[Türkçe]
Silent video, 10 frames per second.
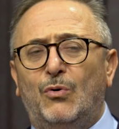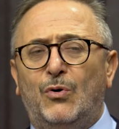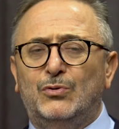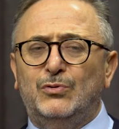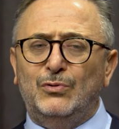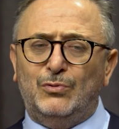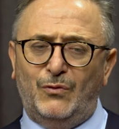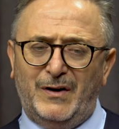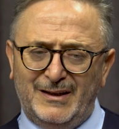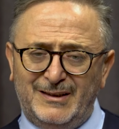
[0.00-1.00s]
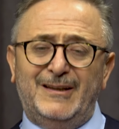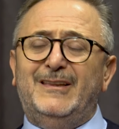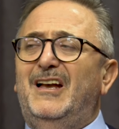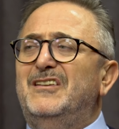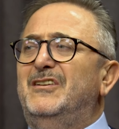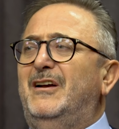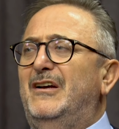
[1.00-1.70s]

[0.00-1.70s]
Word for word: ordunun tuvalet ihtiyacını